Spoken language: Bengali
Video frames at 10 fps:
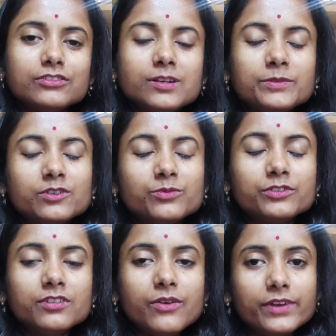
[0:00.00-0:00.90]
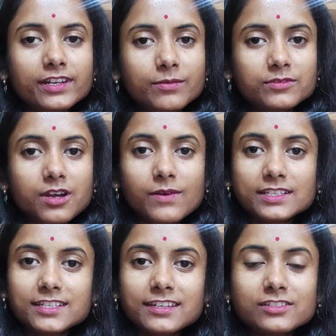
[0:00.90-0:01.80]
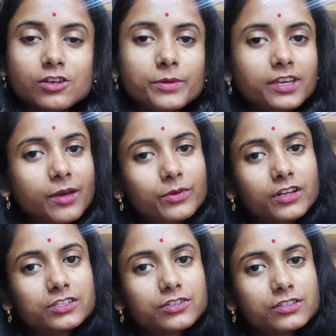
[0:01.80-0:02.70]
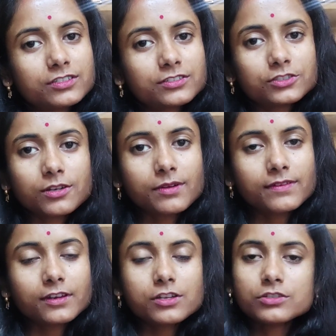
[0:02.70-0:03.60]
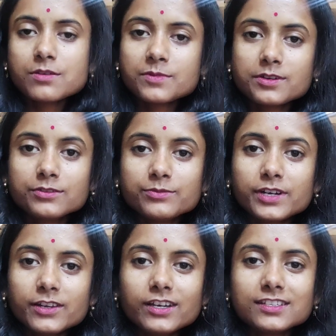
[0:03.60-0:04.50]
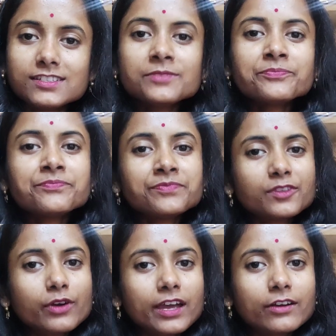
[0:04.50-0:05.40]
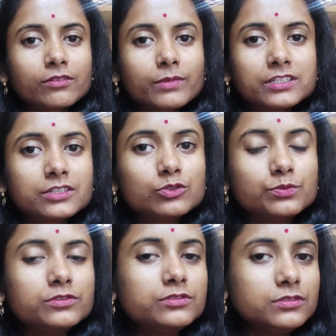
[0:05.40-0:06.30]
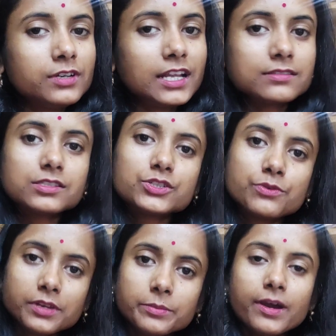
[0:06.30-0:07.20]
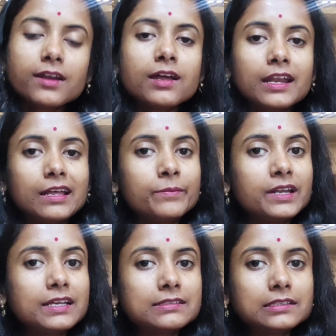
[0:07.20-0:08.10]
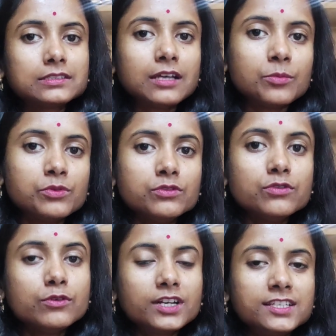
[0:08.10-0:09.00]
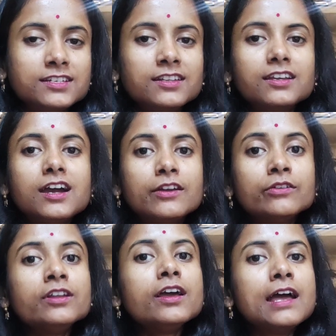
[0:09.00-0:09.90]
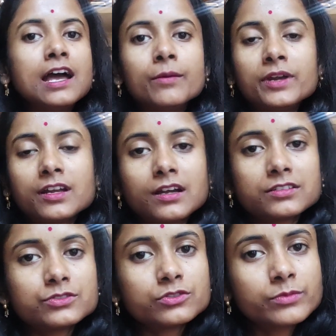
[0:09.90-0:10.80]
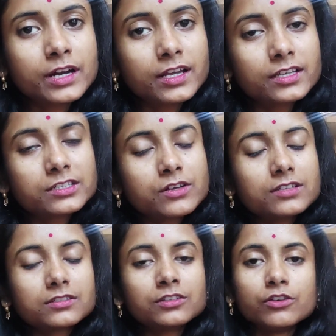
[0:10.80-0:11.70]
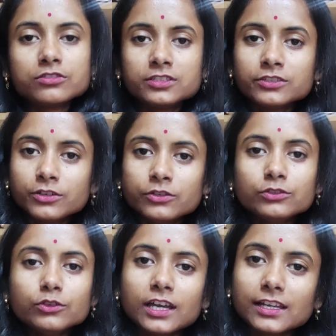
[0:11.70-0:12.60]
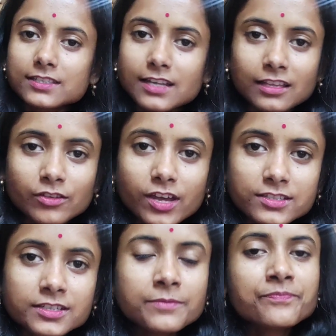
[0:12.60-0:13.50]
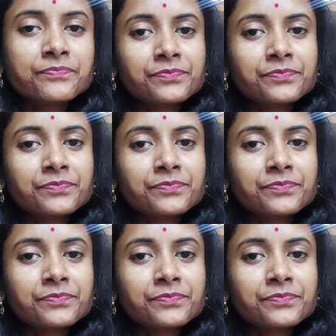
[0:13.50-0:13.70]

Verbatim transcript: গুড আফটারনুন বন্ধুরা ওয়েলকাম টু আওয়ার চ্যানেল সবাই কেমন আছো আশা করি সবাই ভালো আছো আমরাও খুব ভালো আছি তো এখন বাজে দুপুর দুটো আর আজকে শনিবার আর আমরা আজকে যাব কোকরাঝাড়ে কারণ আমার কাকা শ্বশুর মারা গেছিলো আজকে দশ দিন হলো তো কালকে শ্রাদ্ধ আছে